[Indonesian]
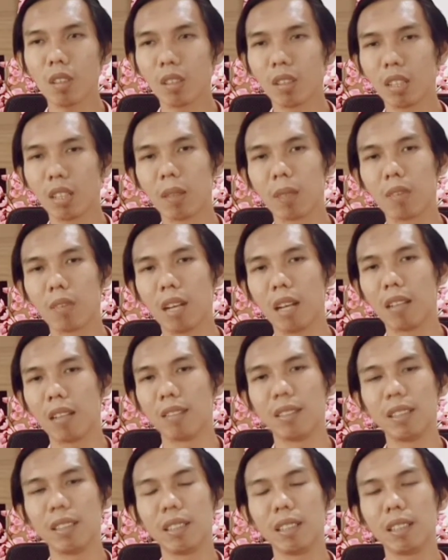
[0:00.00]
slip
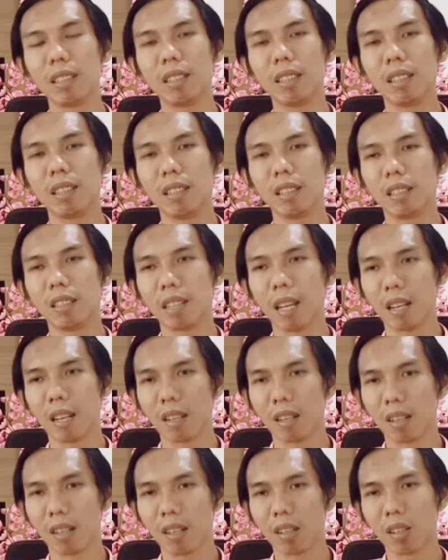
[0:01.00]
gaji dan
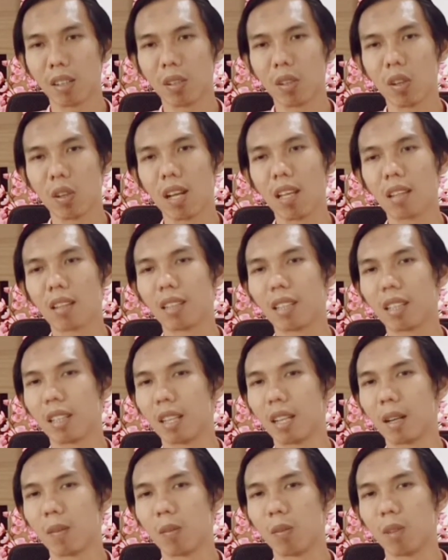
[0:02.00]
rekening koran
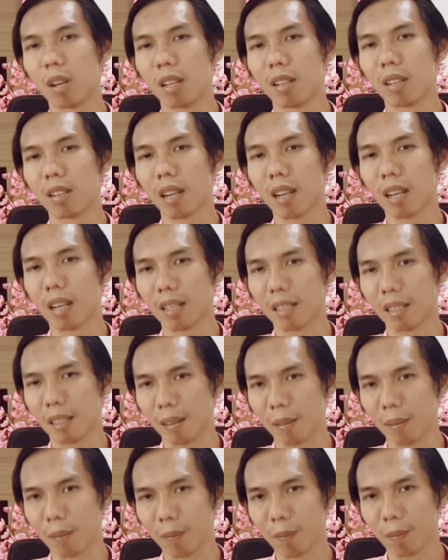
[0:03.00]
tiga bulan
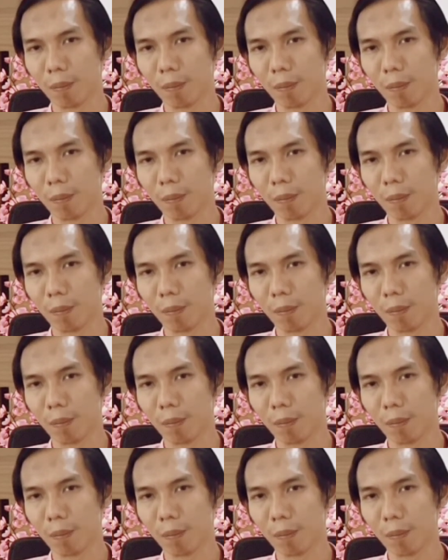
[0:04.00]
terakhir.